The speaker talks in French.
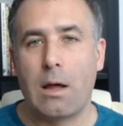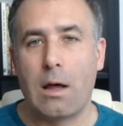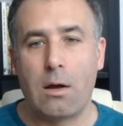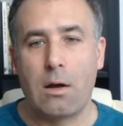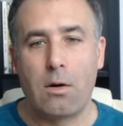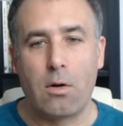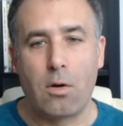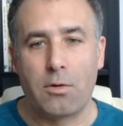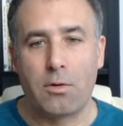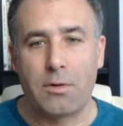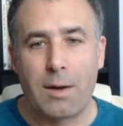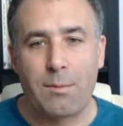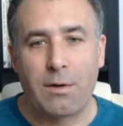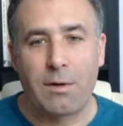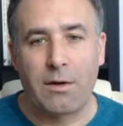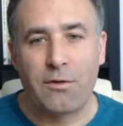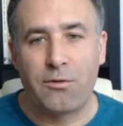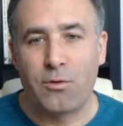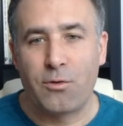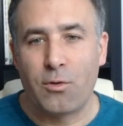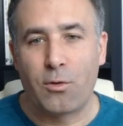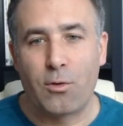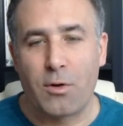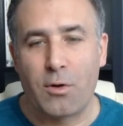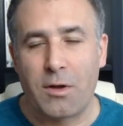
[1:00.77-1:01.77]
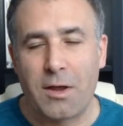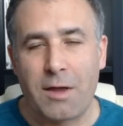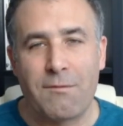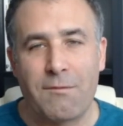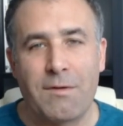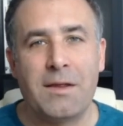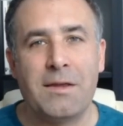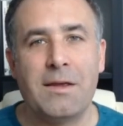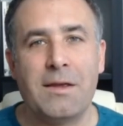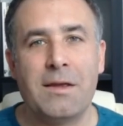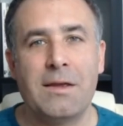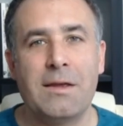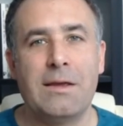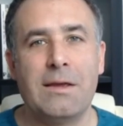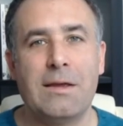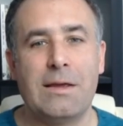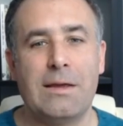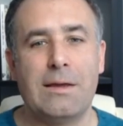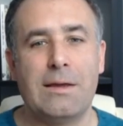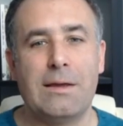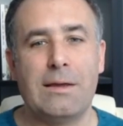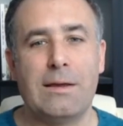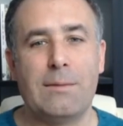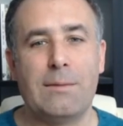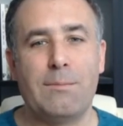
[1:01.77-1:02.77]
Alors on a l'impression que le
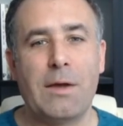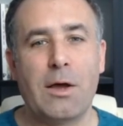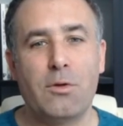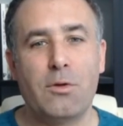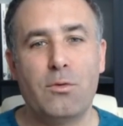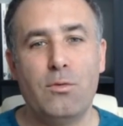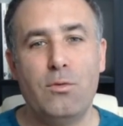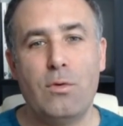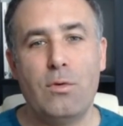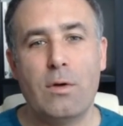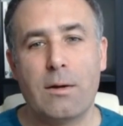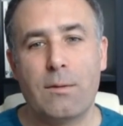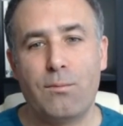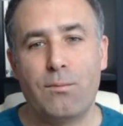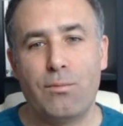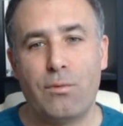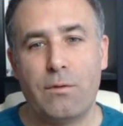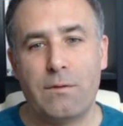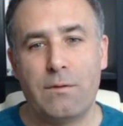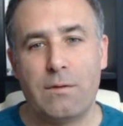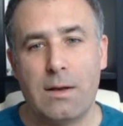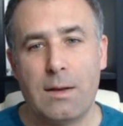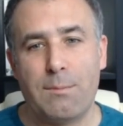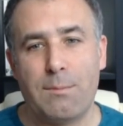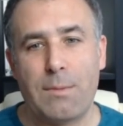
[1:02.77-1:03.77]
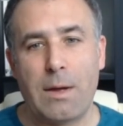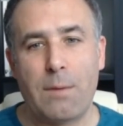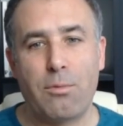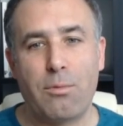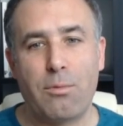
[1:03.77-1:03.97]
cavalier est perdu, hein, puisqu'il n'est pas